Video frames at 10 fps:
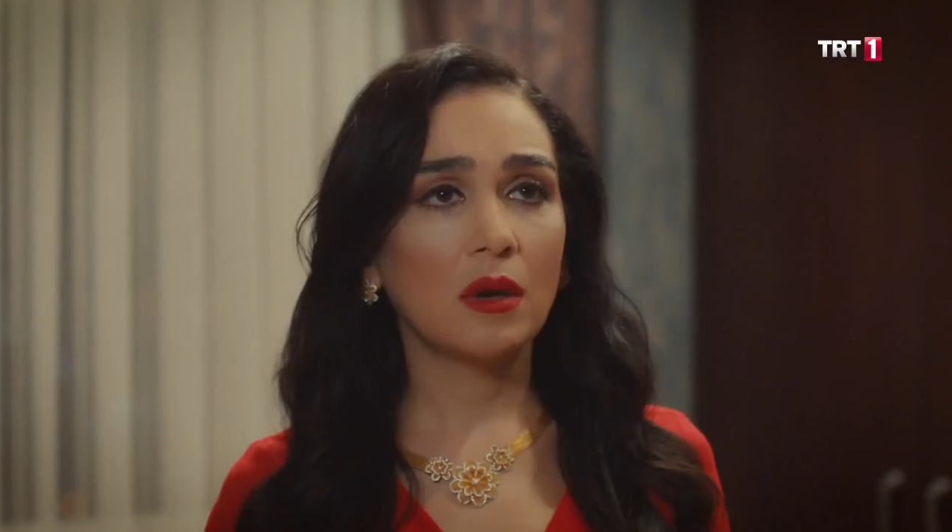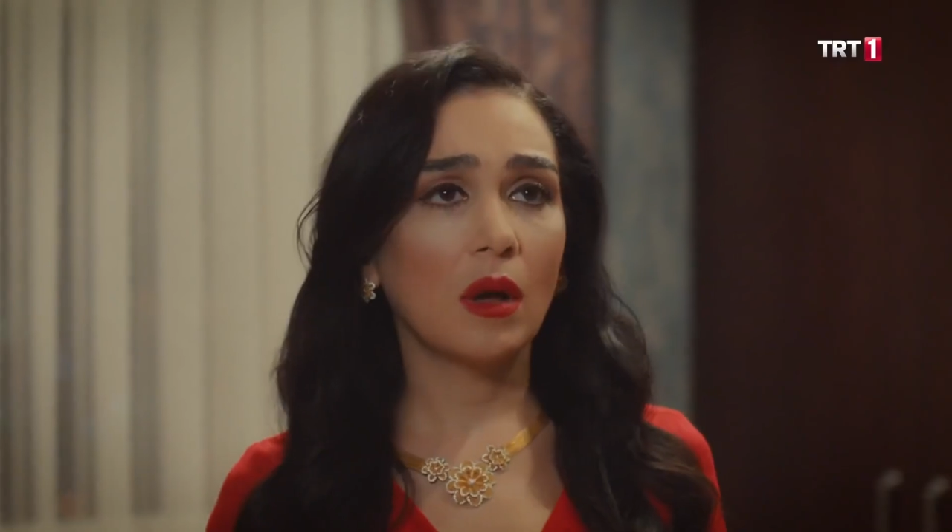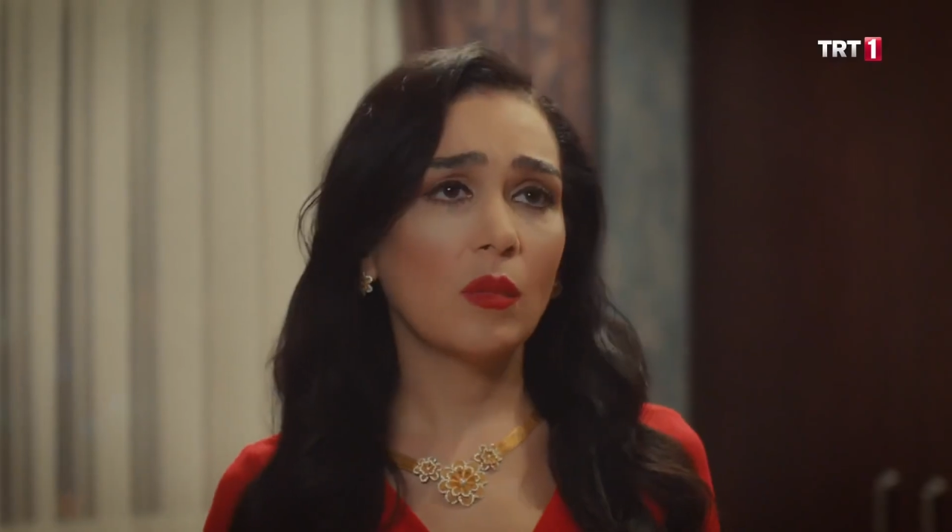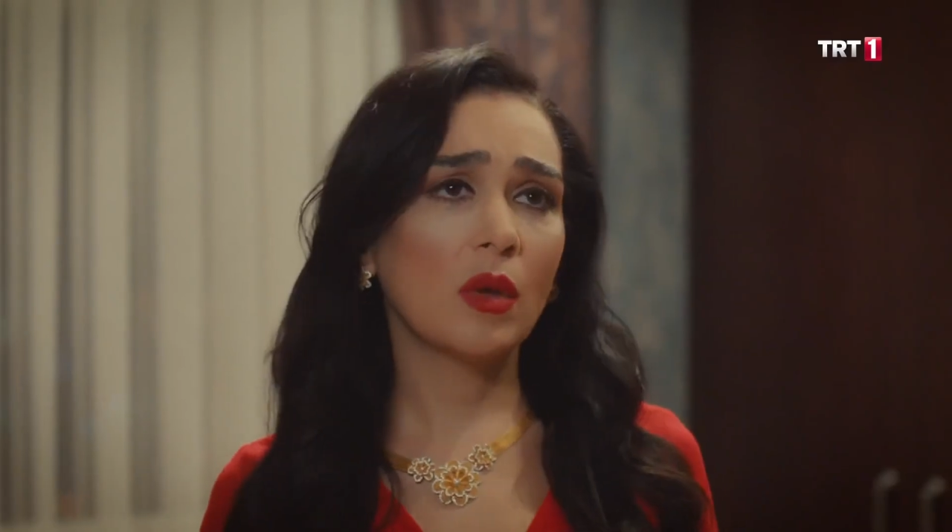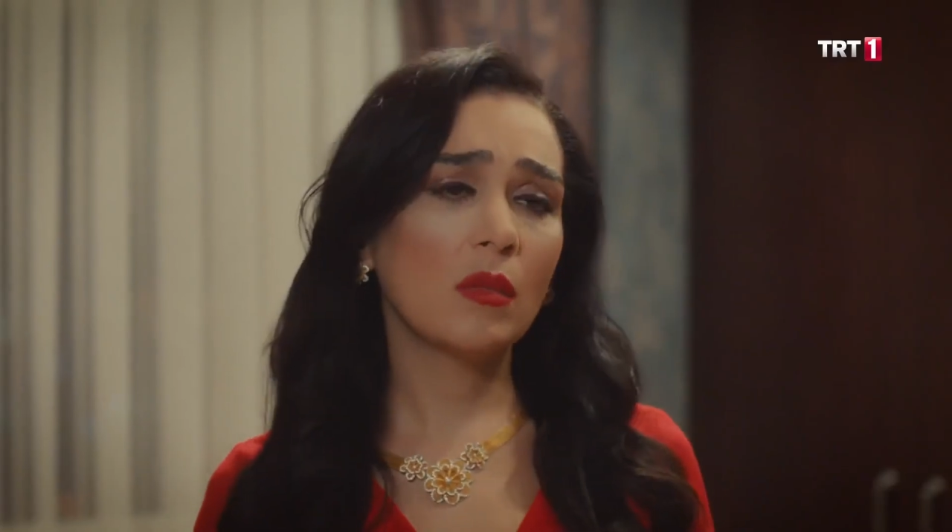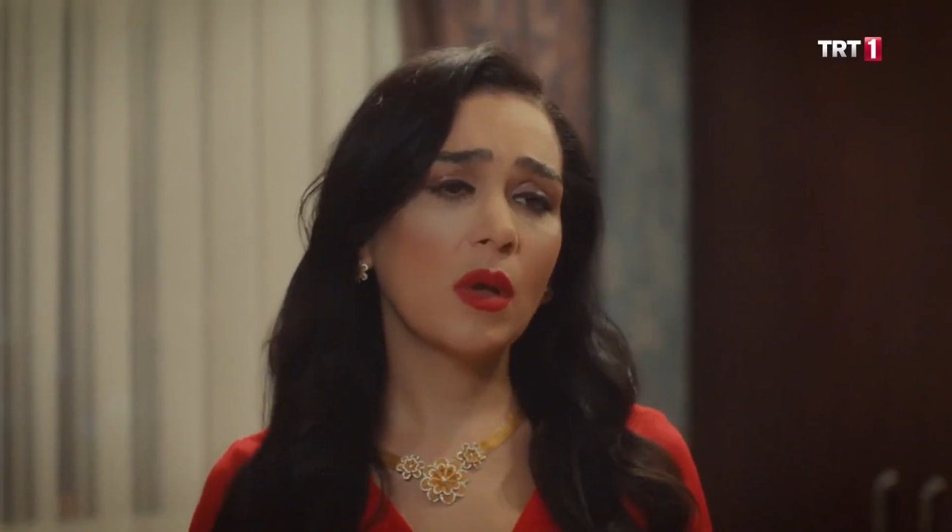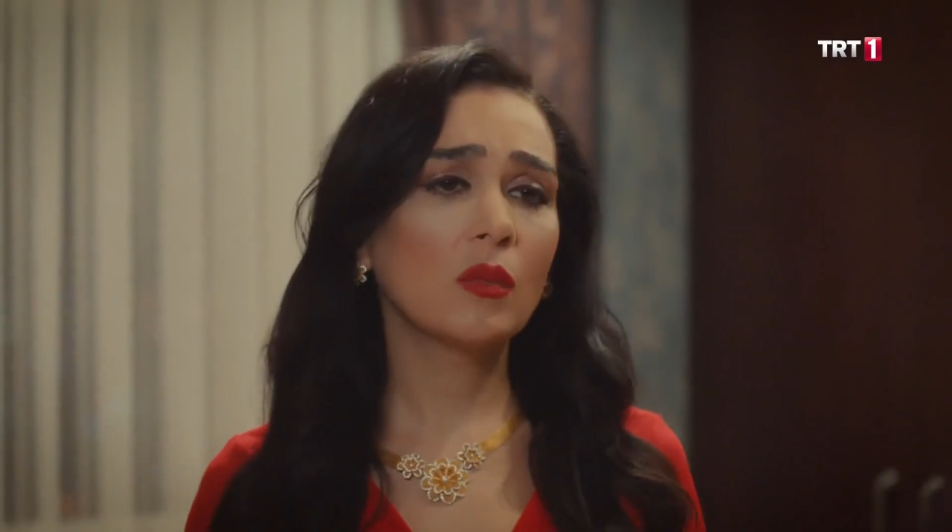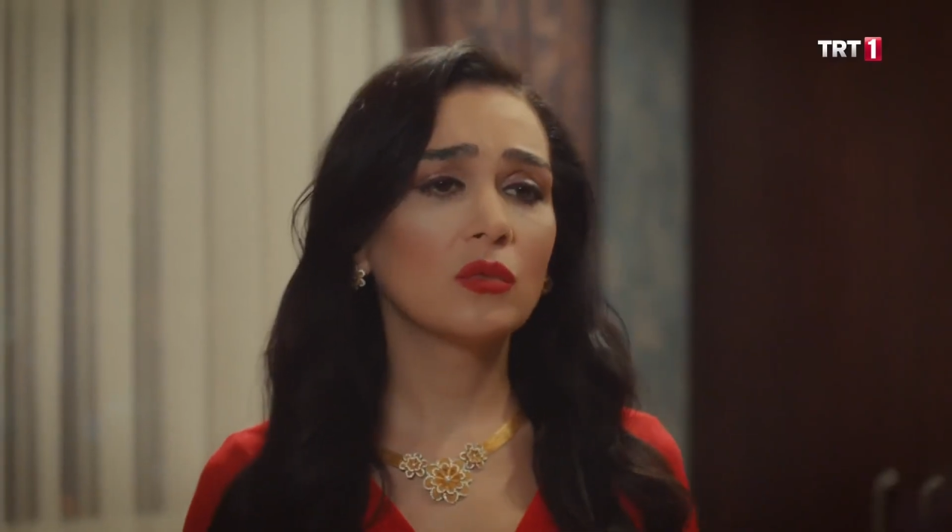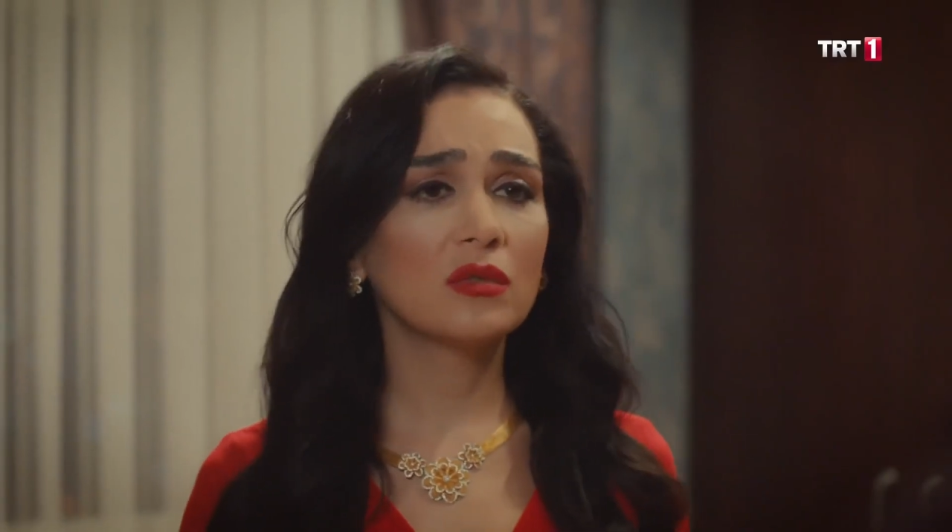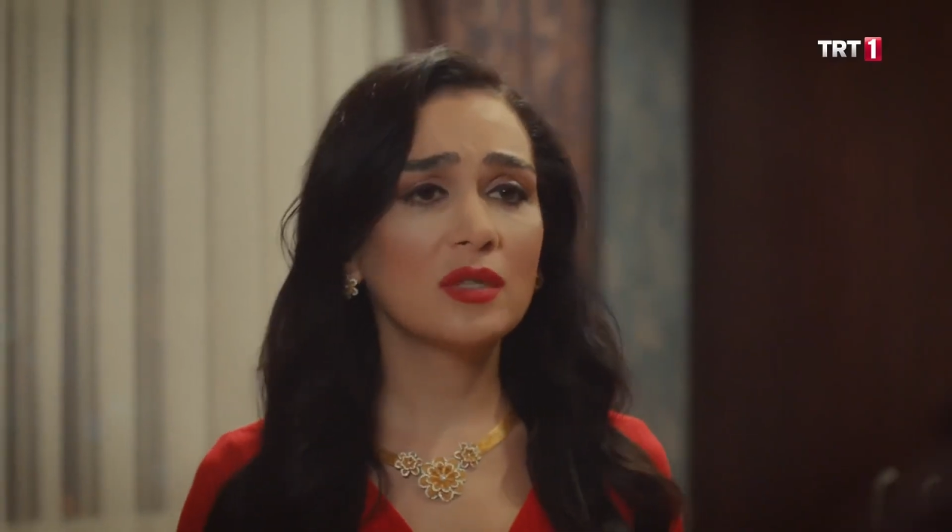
Ya ama Mahmut